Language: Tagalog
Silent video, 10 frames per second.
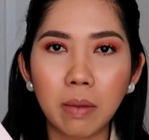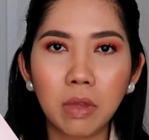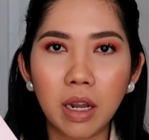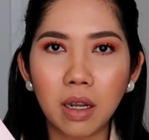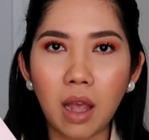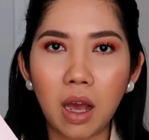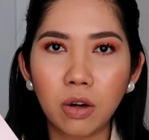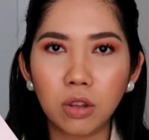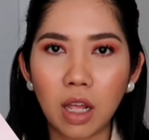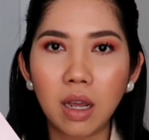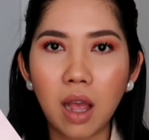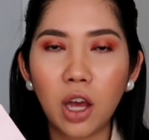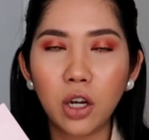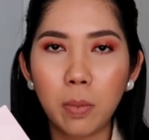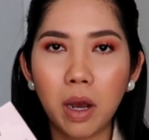time na nagkakaroon
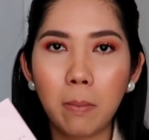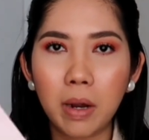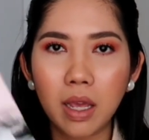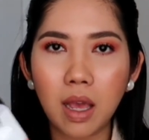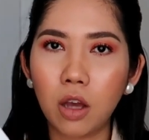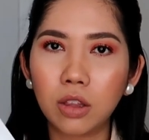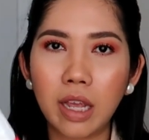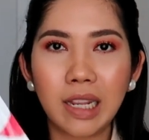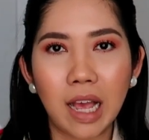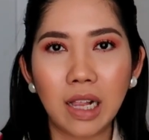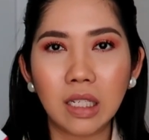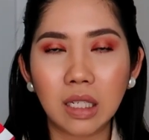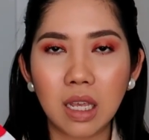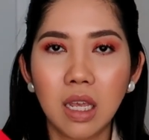talaga ako ng mga breakout and I'll